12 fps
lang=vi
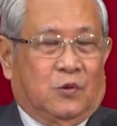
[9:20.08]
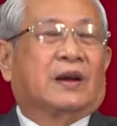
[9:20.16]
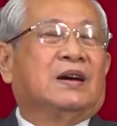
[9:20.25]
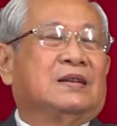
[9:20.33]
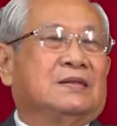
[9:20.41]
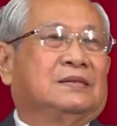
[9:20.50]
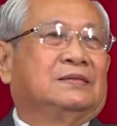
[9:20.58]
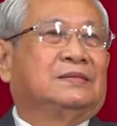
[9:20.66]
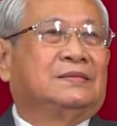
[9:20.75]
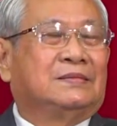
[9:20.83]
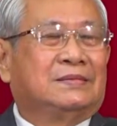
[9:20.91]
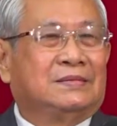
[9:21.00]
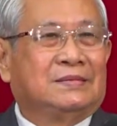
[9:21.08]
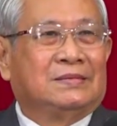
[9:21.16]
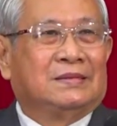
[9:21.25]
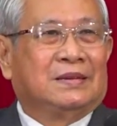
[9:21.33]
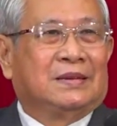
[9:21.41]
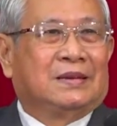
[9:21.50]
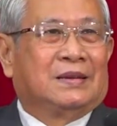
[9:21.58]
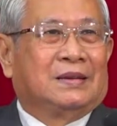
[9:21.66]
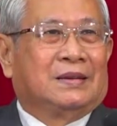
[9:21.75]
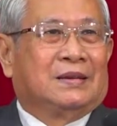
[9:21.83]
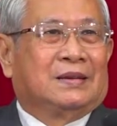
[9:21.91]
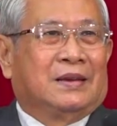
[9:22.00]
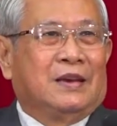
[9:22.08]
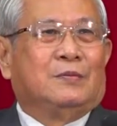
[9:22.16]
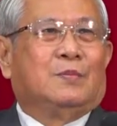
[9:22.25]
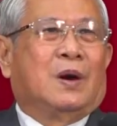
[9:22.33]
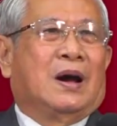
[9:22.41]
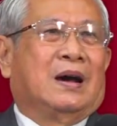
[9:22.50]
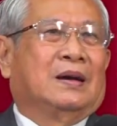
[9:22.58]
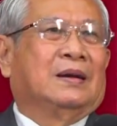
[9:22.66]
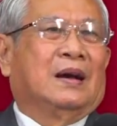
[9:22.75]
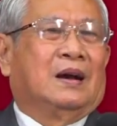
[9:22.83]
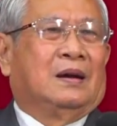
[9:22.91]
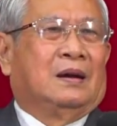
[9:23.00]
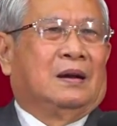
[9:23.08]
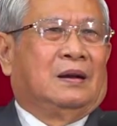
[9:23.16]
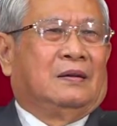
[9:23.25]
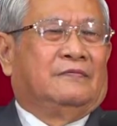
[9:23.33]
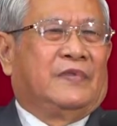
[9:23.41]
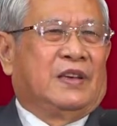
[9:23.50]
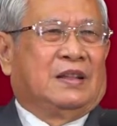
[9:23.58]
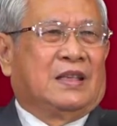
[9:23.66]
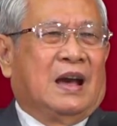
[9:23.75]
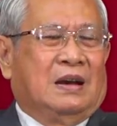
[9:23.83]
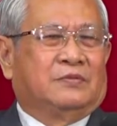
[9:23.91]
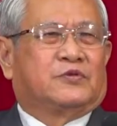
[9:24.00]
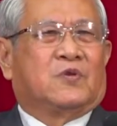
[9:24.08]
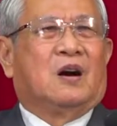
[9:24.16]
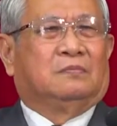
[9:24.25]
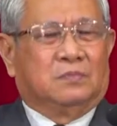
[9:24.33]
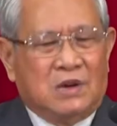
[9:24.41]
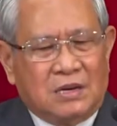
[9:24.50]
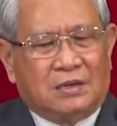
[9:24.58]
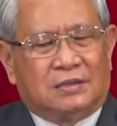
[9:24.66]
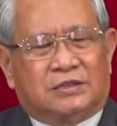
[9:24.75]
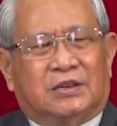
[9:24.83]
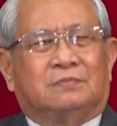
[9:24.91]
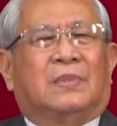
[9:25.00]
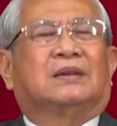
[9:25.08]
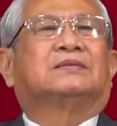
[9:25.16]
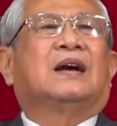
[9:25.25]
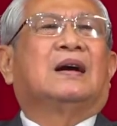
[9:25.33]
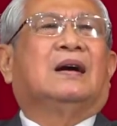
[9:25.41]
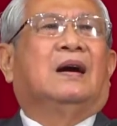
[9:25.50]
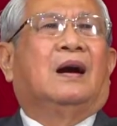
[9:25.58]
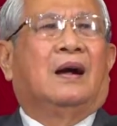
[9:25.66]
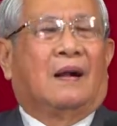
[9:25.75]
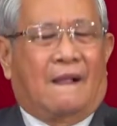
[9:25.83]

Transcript: truyền hình, khi mà phi hành gia Armstrong bước lên trên mặt trăng,